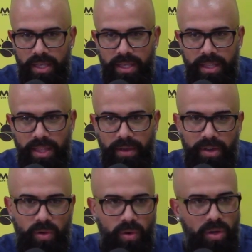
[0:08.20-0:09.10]
de
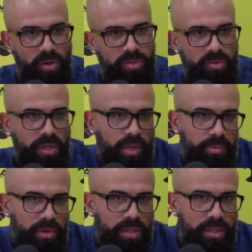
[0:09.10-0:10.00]
haber jugado contra un
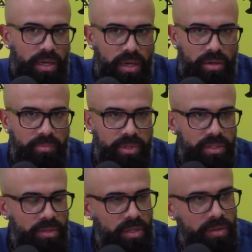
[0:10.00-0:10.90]
equipo que está
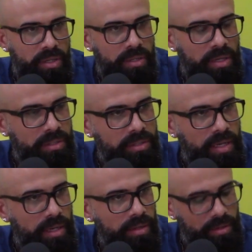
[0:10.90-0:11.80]
compitiendo a nivel
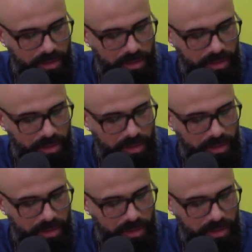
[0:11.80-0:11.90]
internacional.